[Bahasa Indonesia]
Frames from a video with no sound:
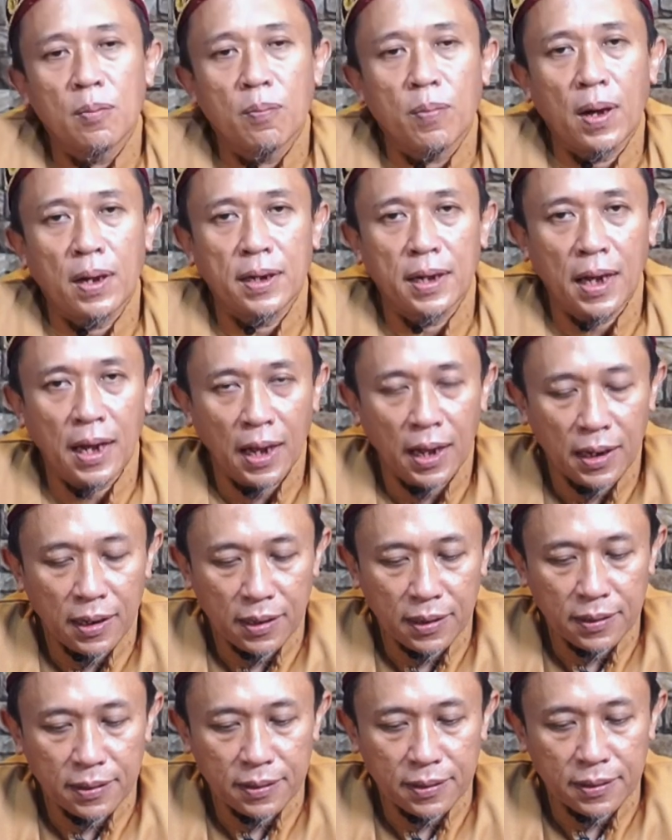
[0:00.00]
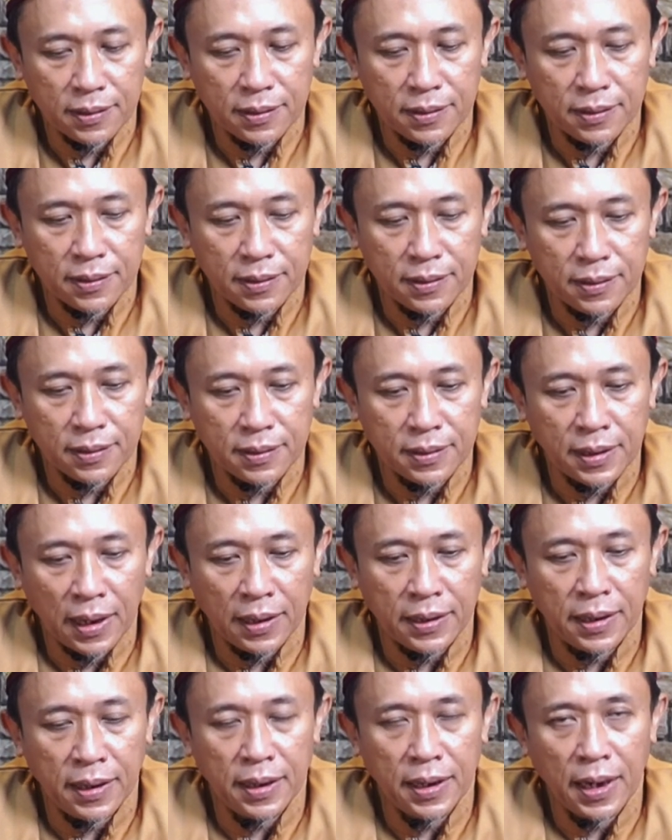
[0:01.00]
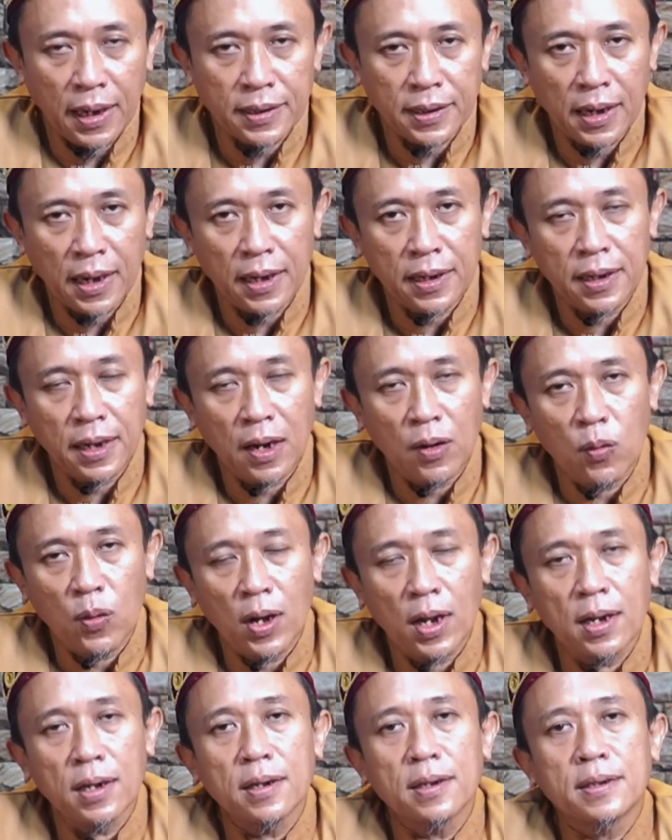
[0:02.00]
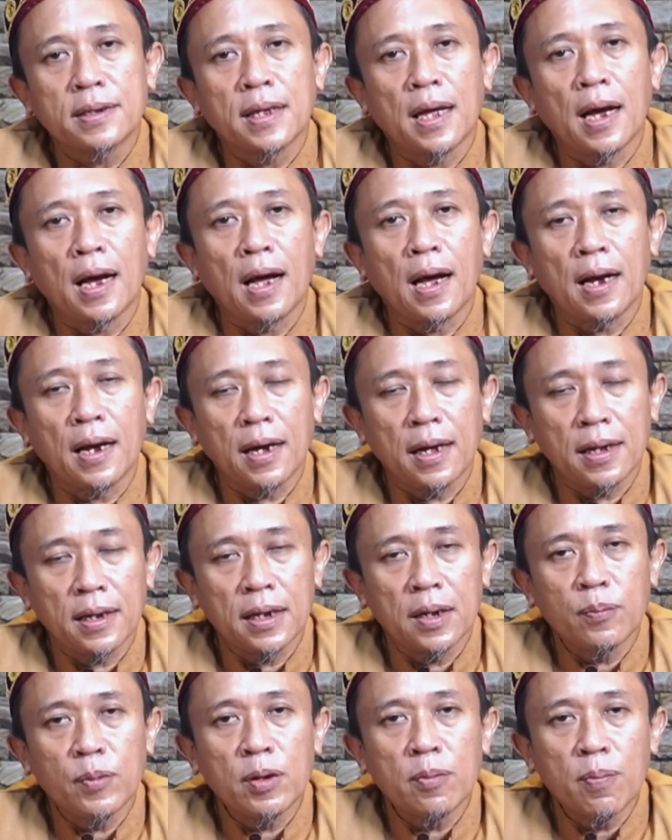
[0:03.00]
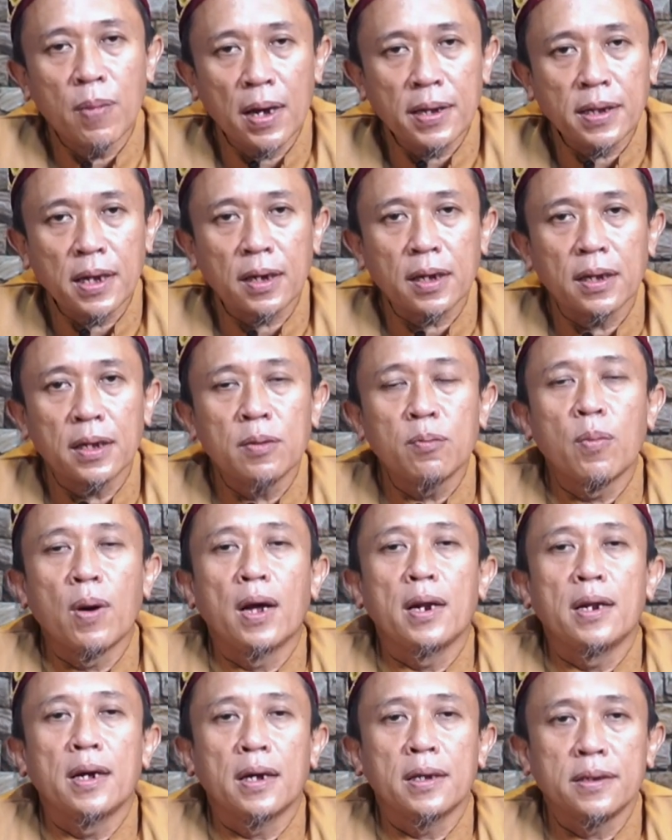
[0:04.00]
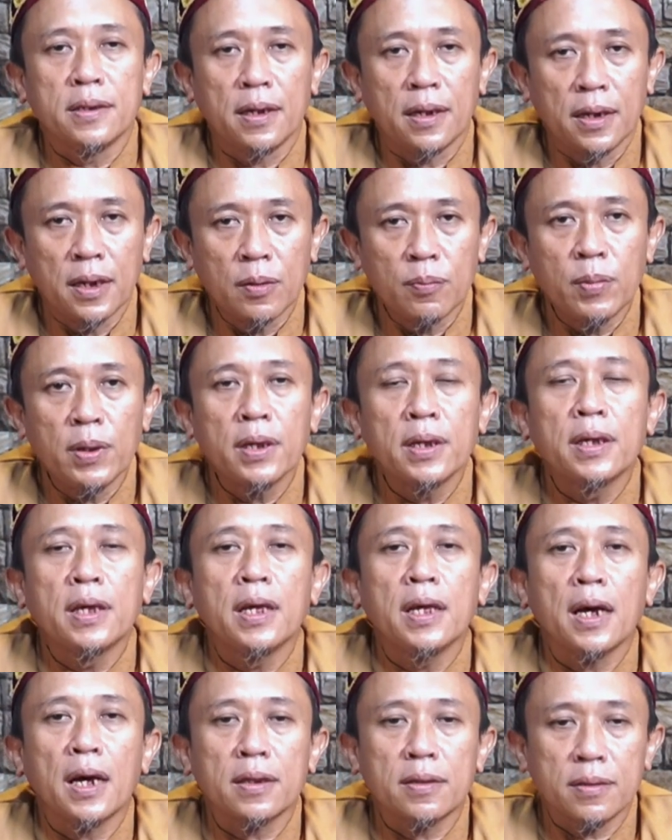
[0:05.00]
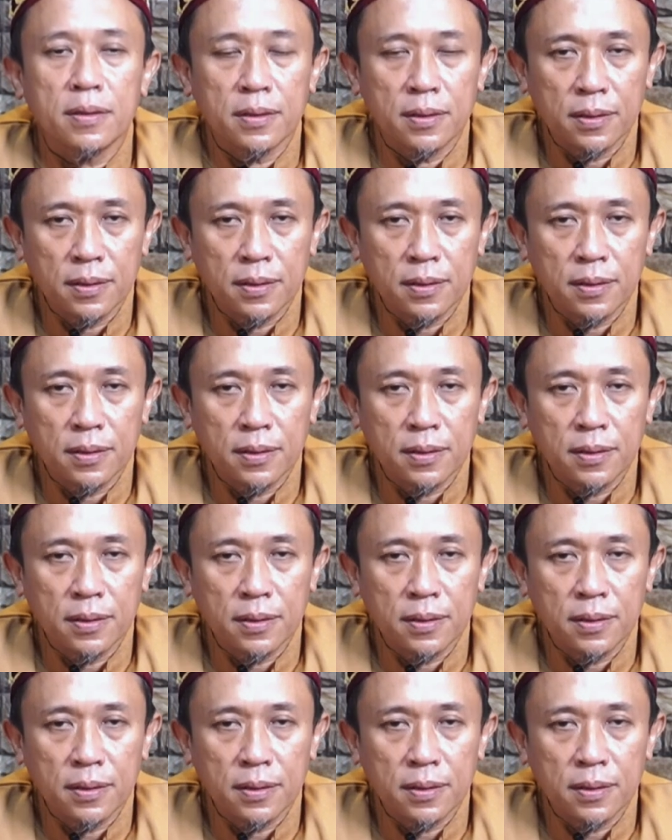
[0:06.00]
Padahal tadi dikatakan di awal, sang kakak lebih banyak ibadahnya, lebih giat